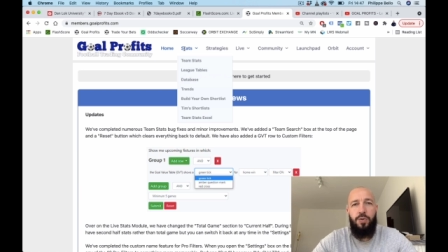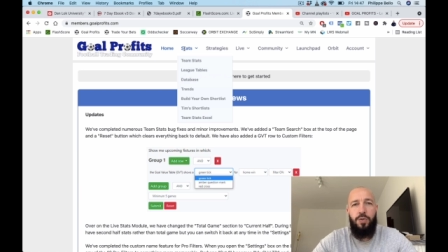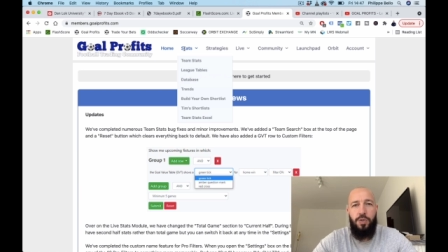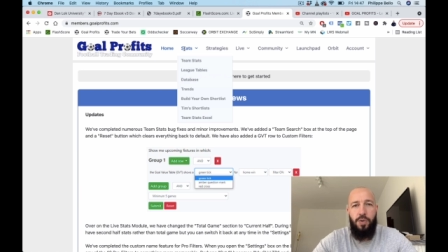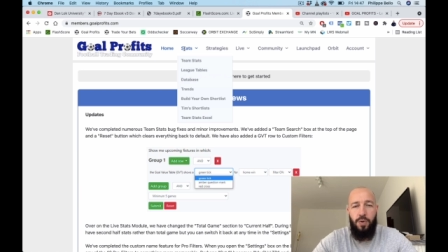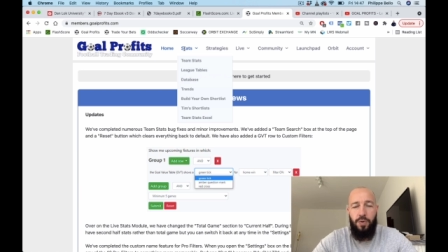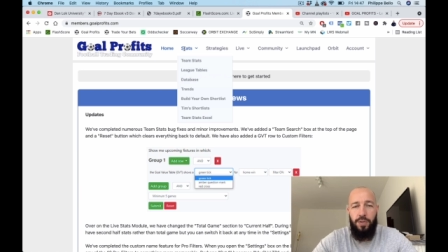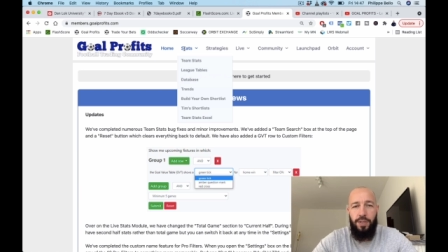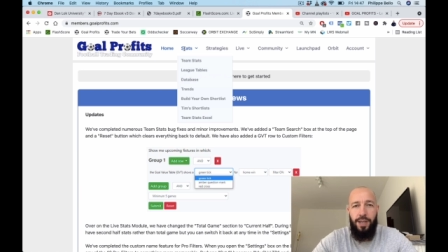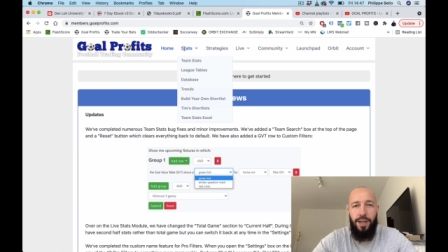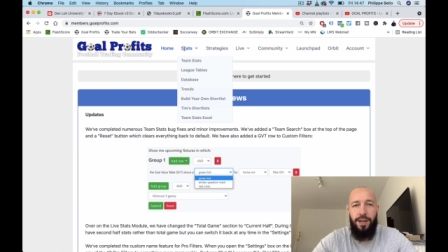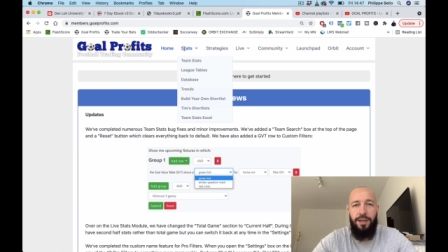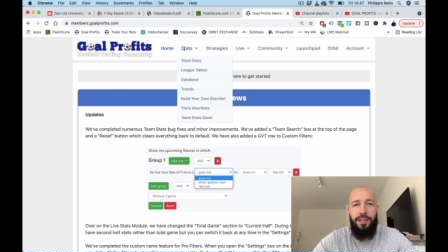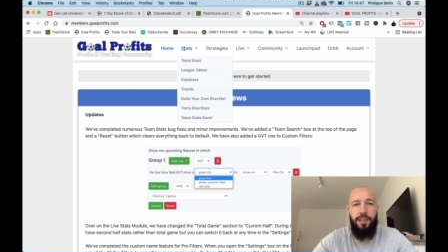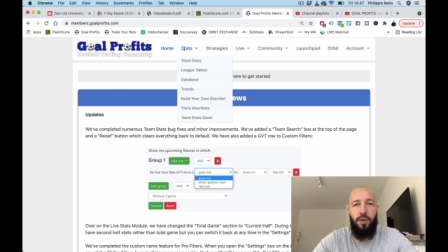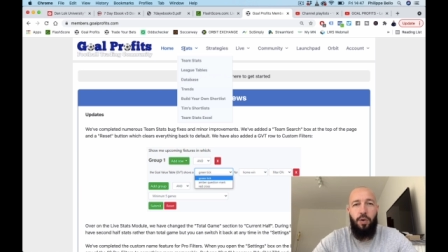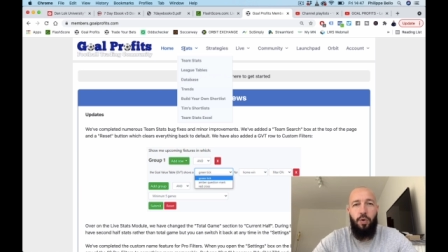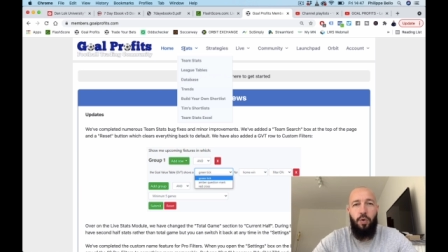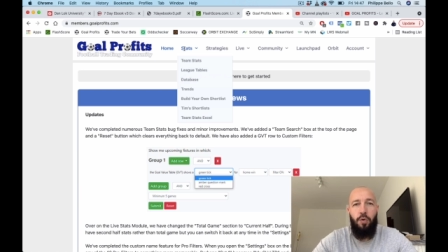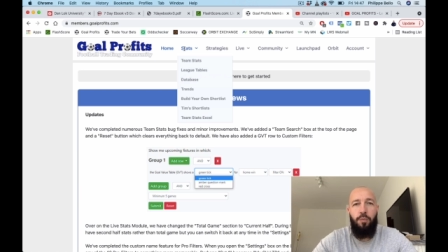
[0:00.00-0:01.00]
central
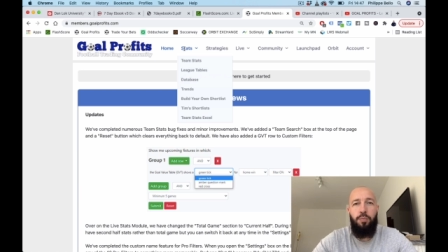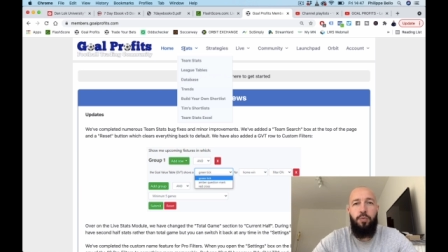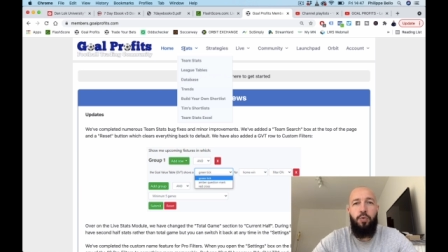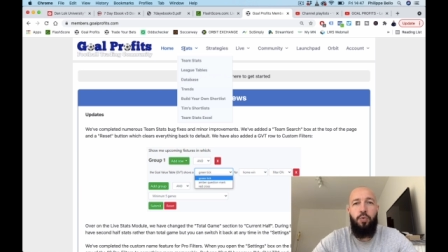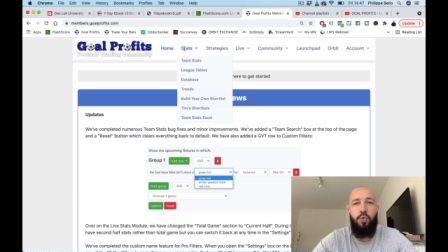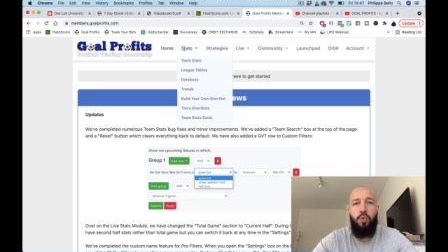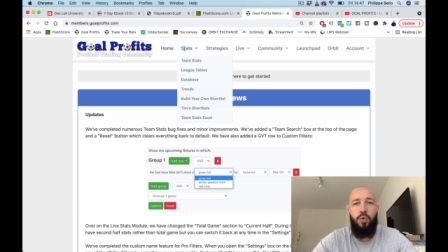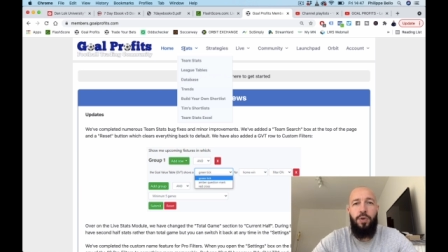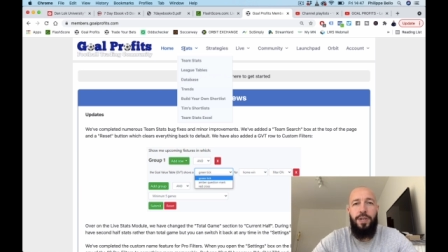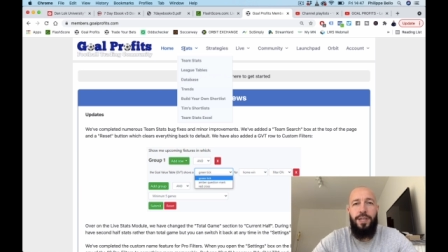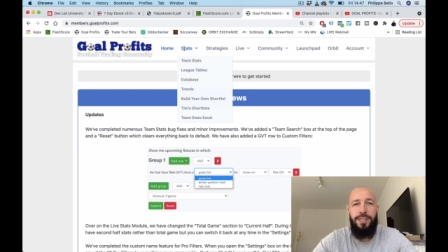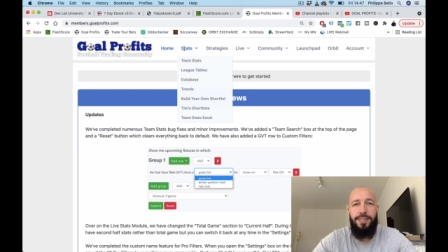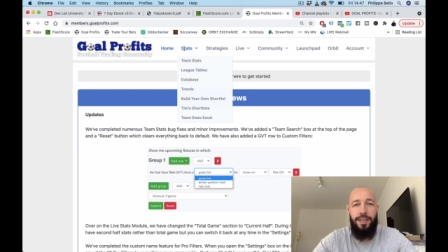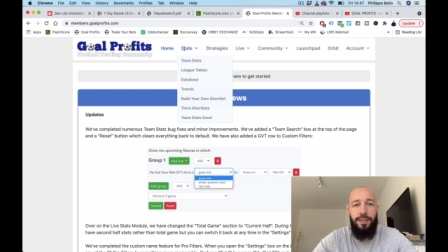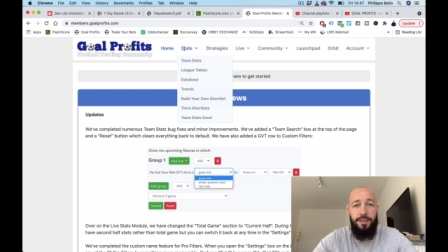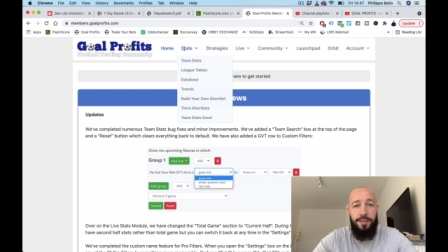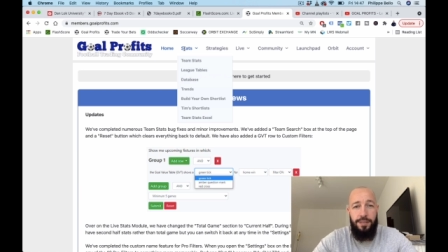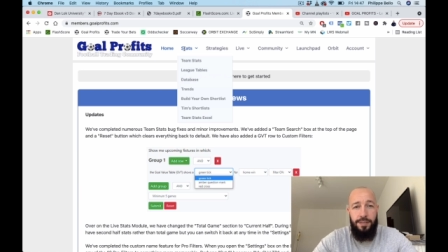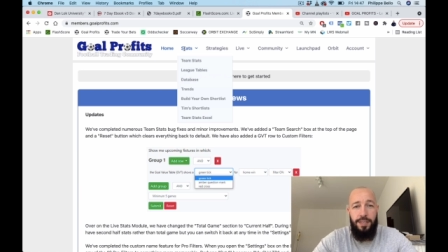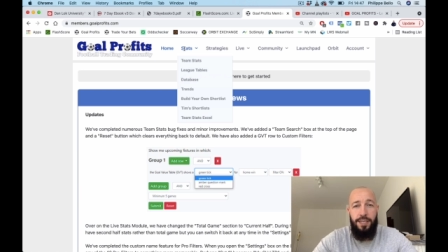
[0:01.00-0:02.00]
qui regroupe toutes les
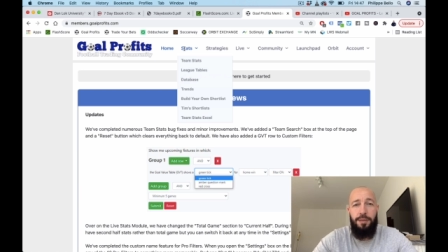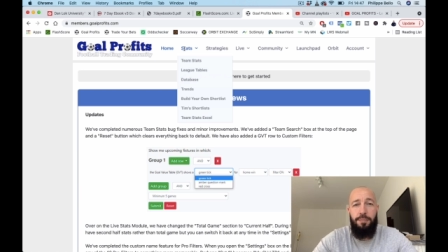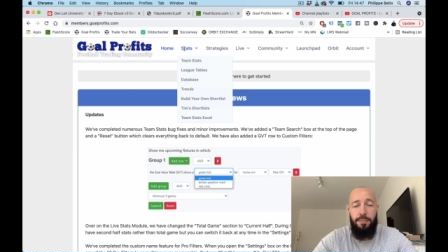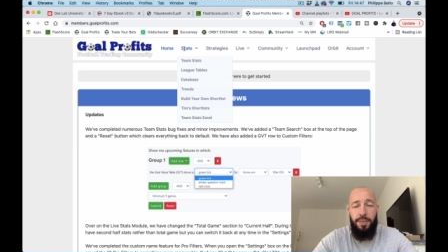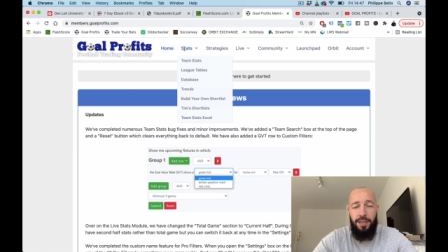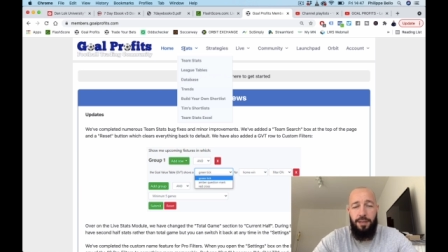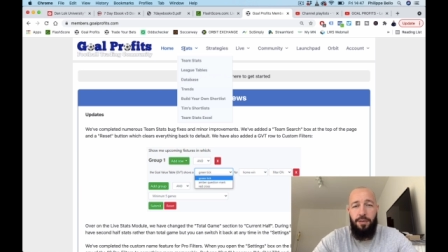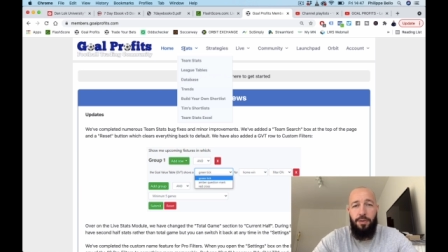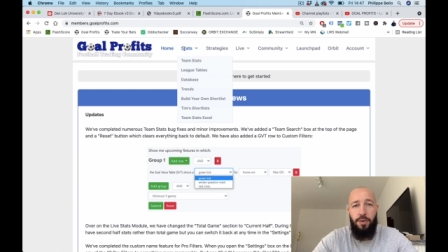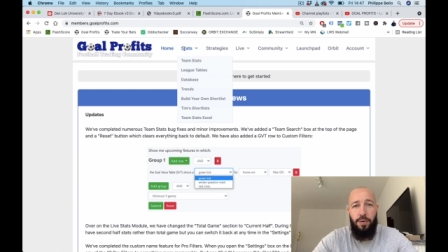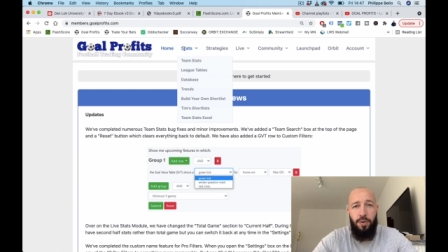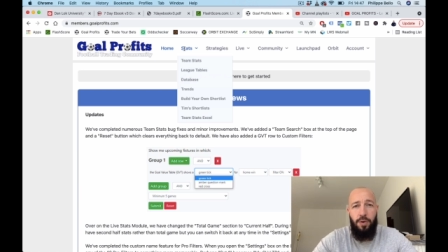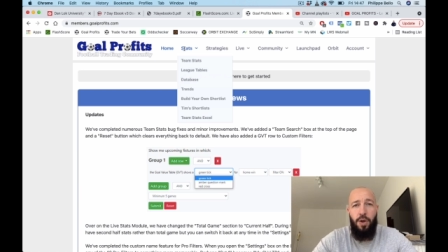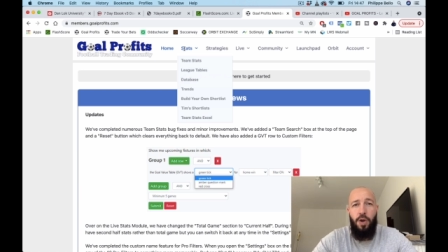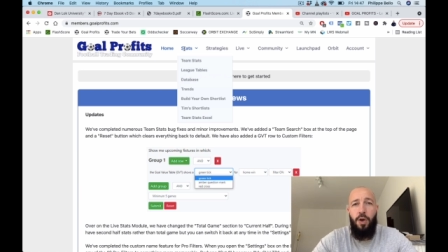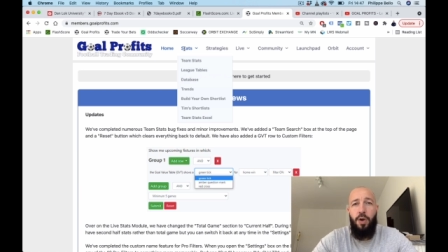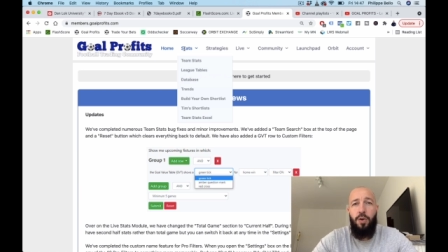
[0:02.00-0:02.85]
statistiques maintenant